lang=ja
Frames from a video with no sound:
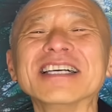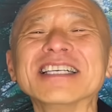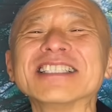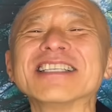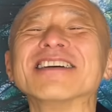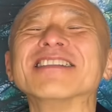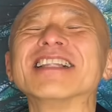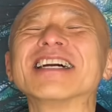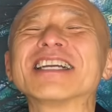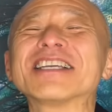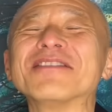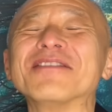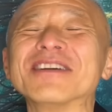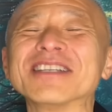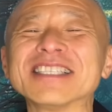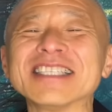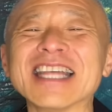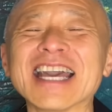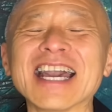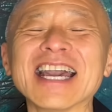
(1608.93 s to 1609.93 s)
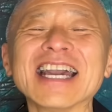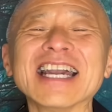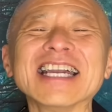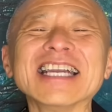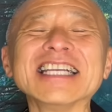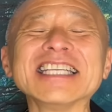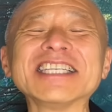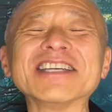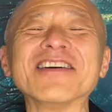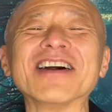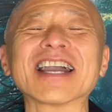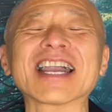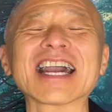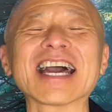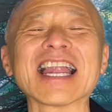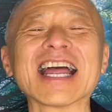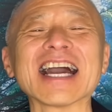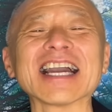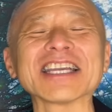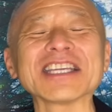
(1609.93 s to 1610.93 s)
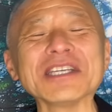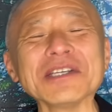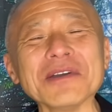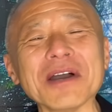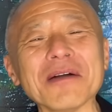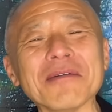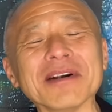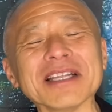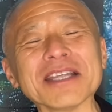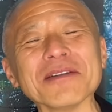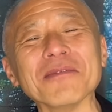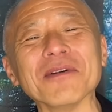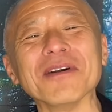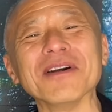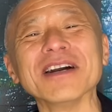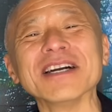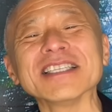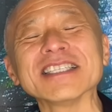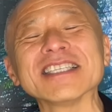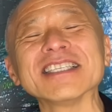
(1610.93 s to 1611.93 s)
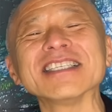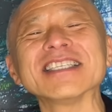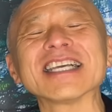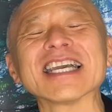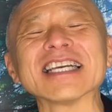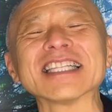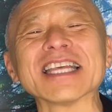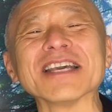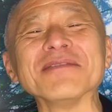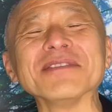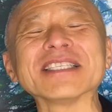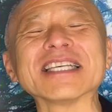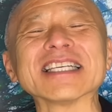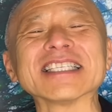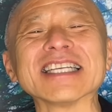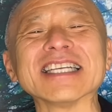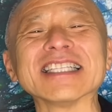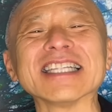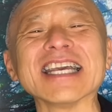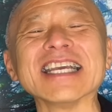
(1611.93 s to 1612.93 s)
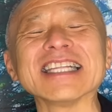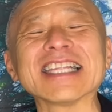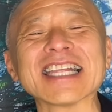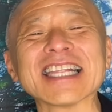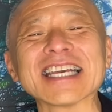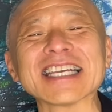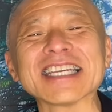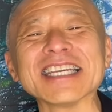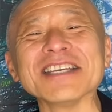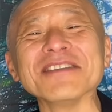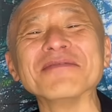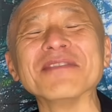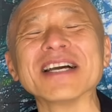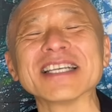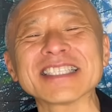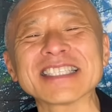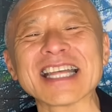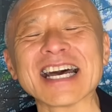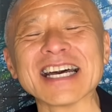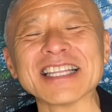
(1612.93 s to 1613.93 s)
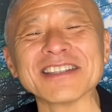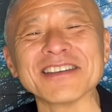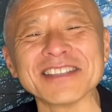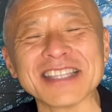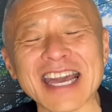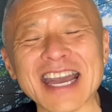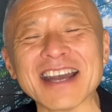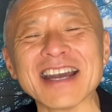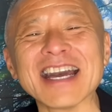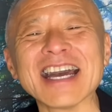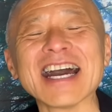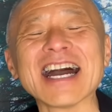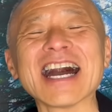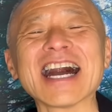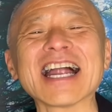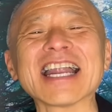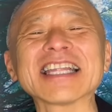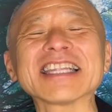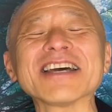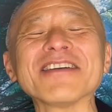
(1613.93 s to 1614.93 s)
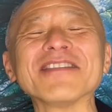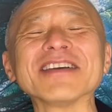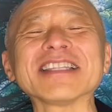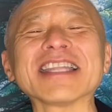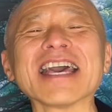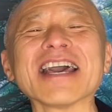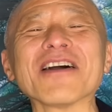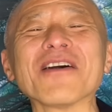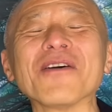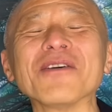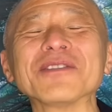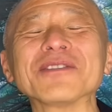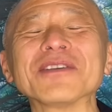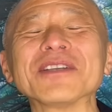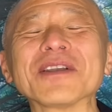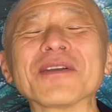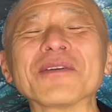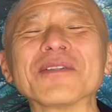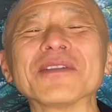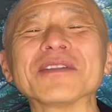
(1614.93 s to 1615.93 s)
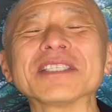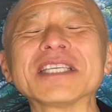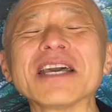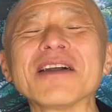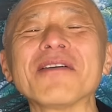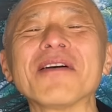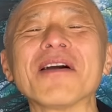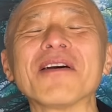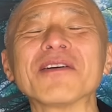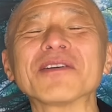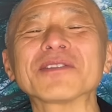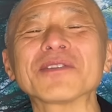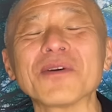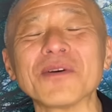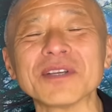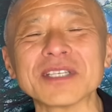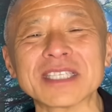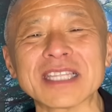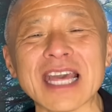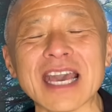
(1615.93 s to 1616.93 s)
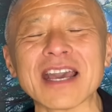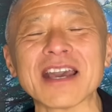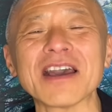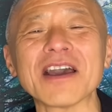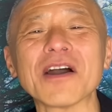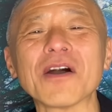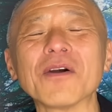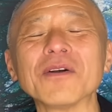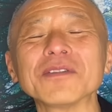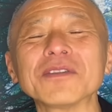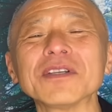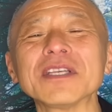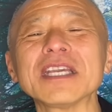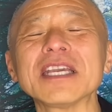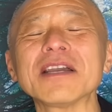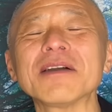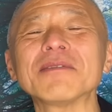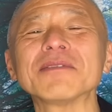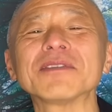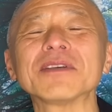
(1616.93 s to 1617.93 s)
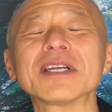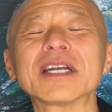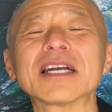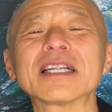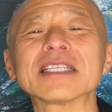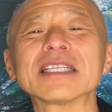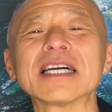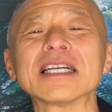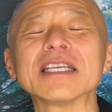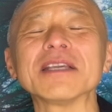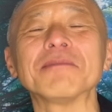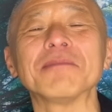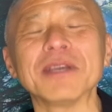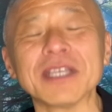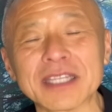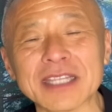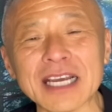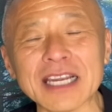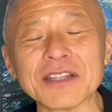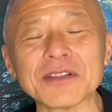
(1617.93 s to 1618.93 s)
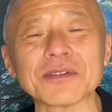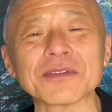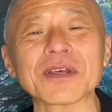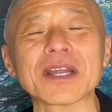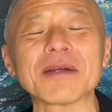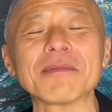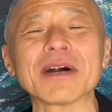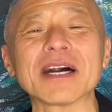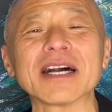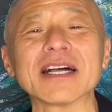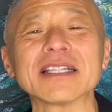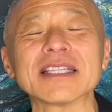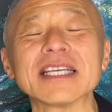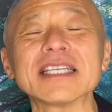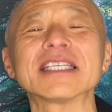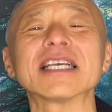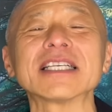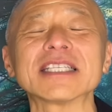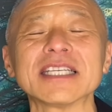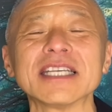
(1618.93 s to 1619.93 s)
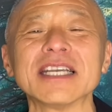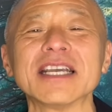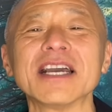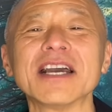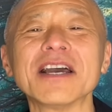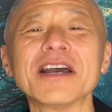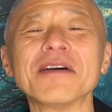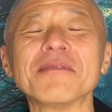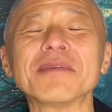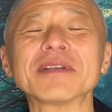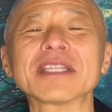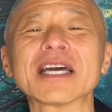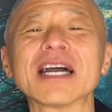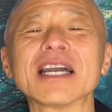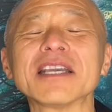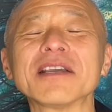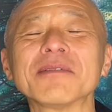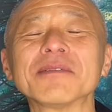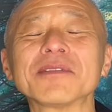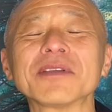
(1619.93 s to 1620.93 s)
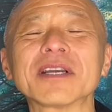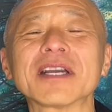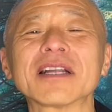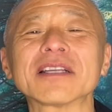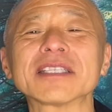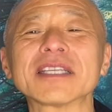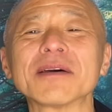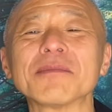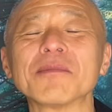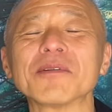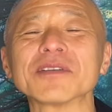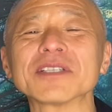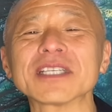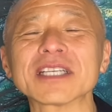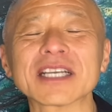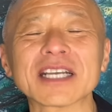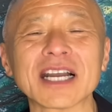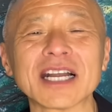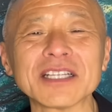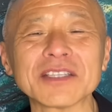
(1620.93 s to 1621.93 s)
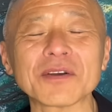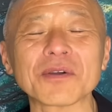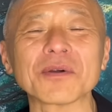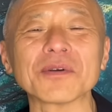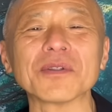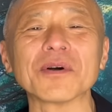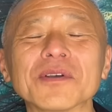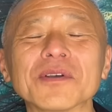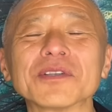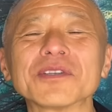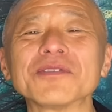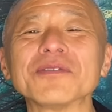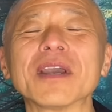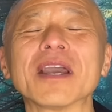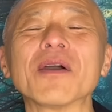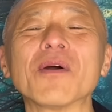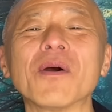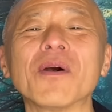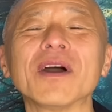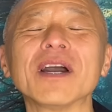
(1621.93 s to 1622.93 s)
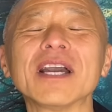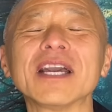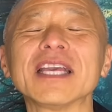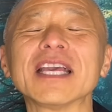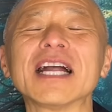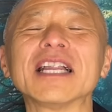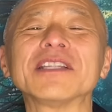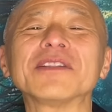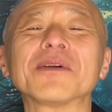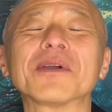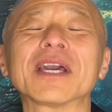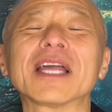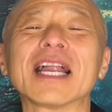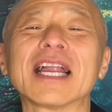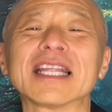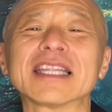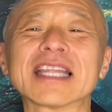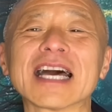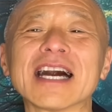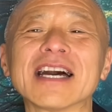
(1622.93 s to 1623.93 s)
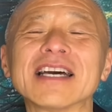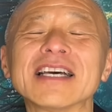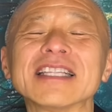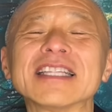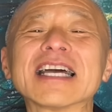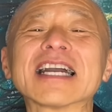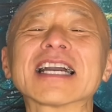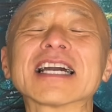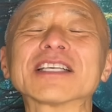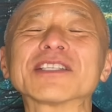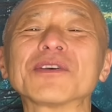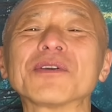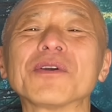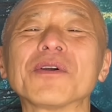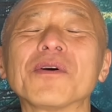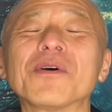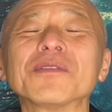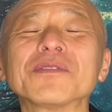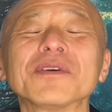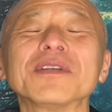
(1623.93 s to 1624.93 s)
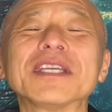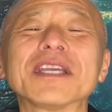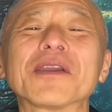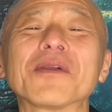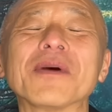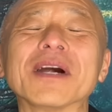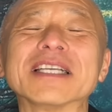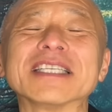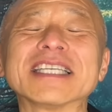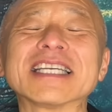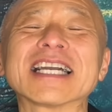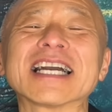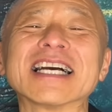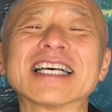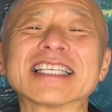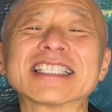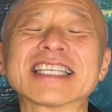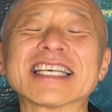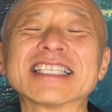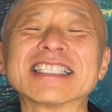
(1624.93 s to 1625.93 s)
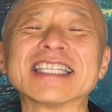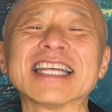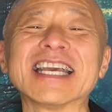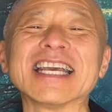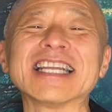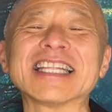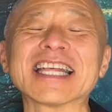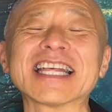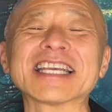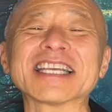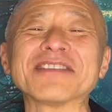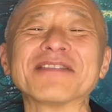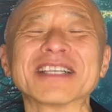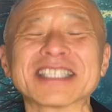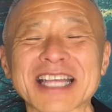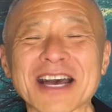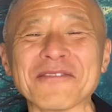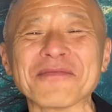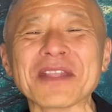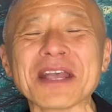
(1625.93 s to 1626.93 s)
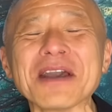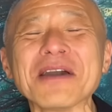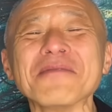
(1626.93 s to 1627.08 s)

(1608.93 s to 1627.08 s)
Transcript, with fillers: そんな気持ちでいちわからきゅうわまでも続けて見させていただきましたので、改めて本当にこの全話を通して、本当に山本光さんにぴったりのドラマでしたし、また山本光さんもしっかりとこ主演をやり遂げられた。なんかそれを本当に今日は実感させていただきました。